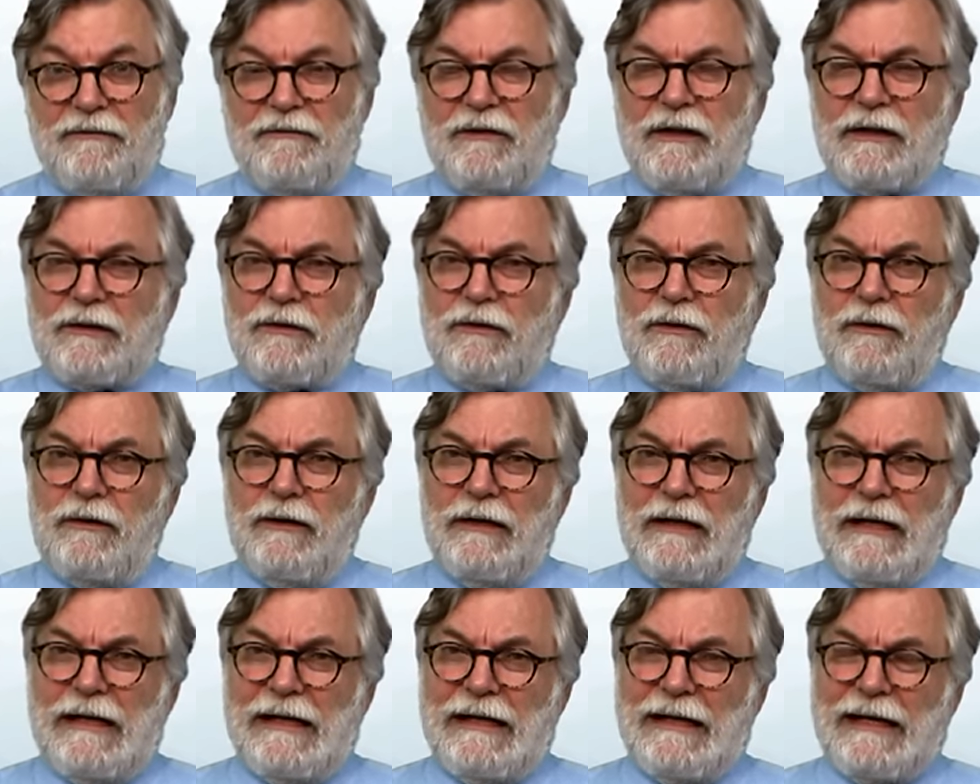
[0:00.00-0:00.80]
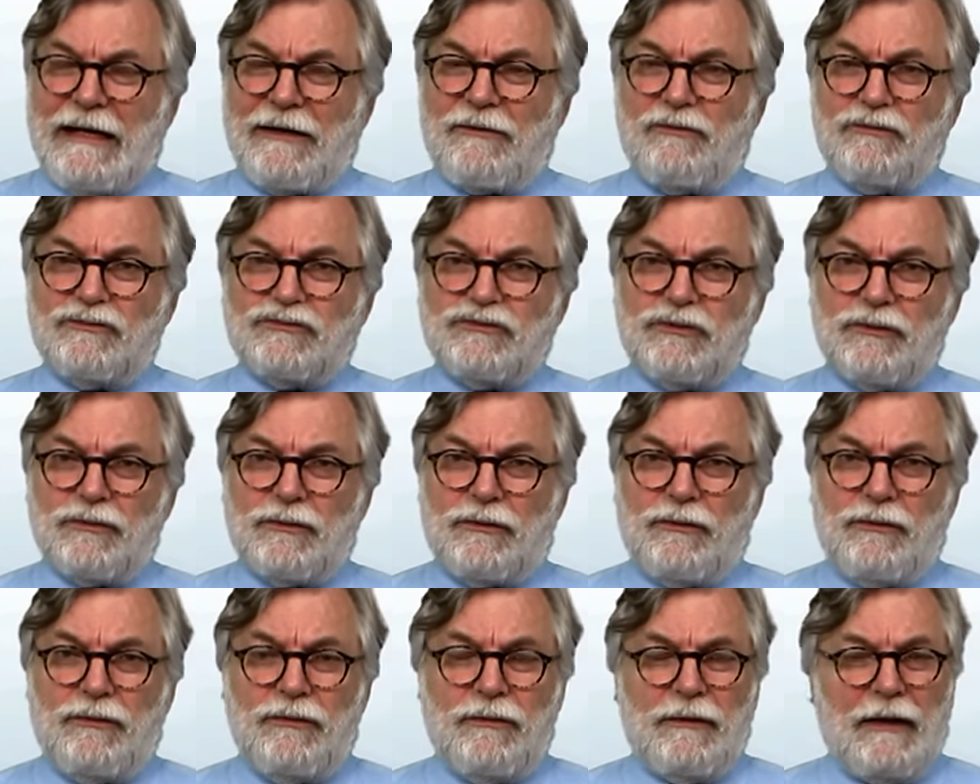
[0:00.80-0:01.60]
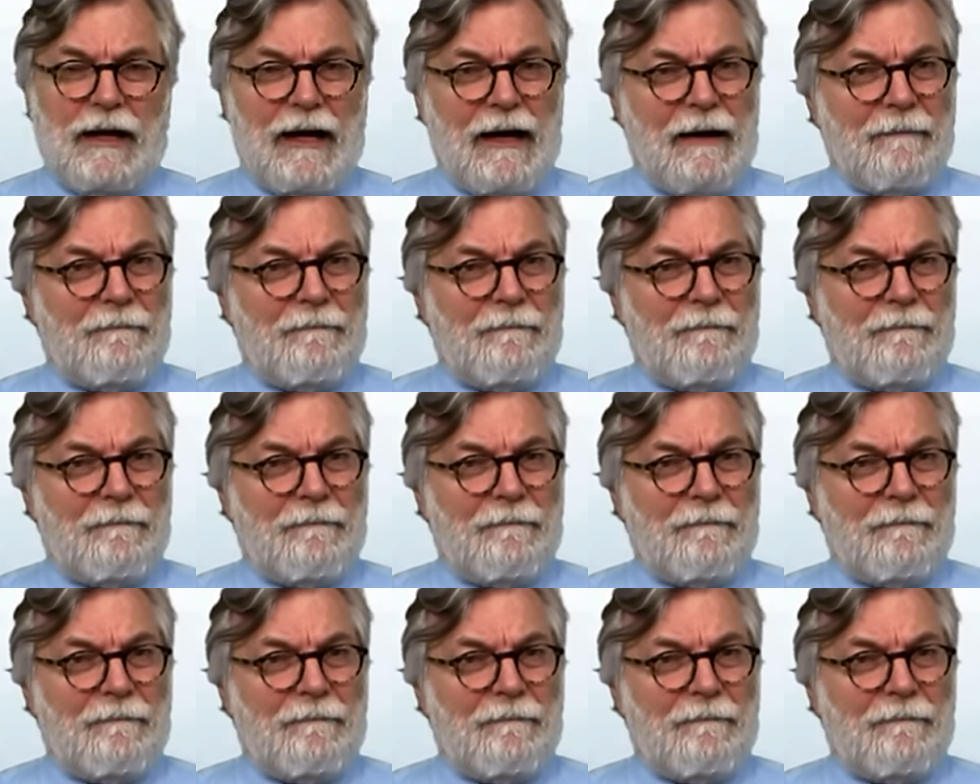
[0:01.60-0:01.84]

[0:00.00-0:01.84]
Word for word: C'est-à-dire que la conjoncture